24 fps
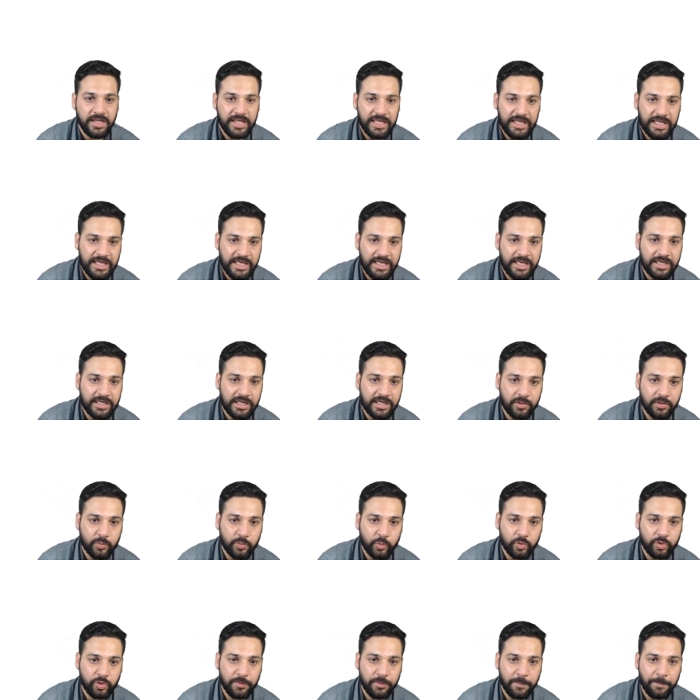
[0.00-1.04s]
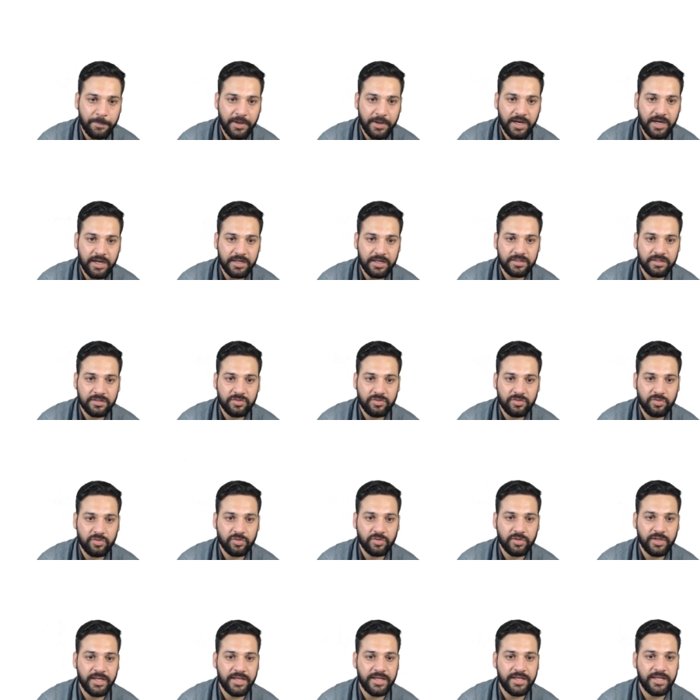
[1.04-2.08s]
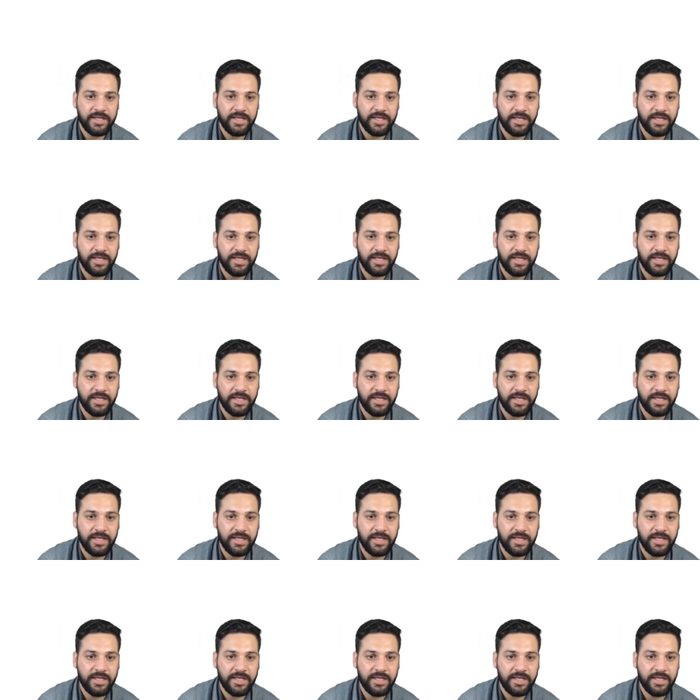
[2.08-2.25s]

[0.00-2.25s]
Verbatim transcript: ए का कुछ पार्ट जो है